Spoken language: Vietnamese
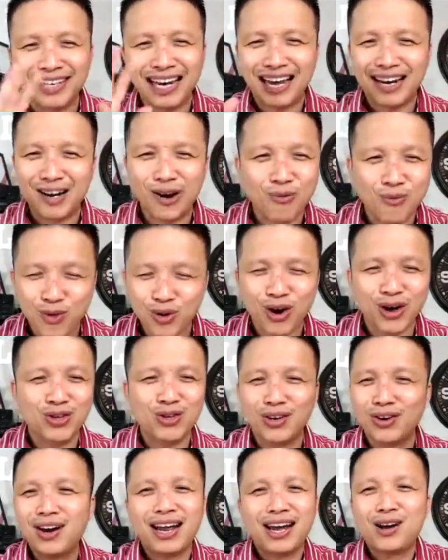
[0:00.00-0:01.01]
cái đó thì lại
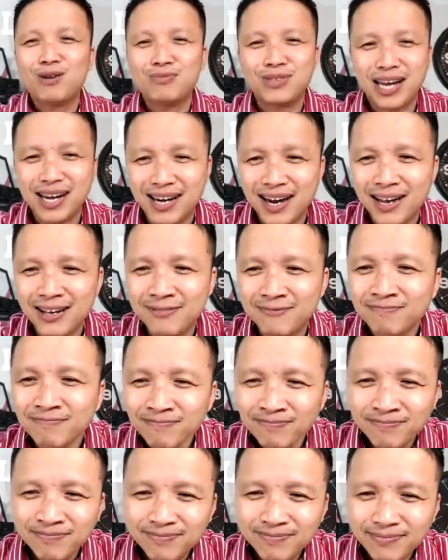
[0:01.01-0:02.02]
không có chuyện đó lại không xảy ra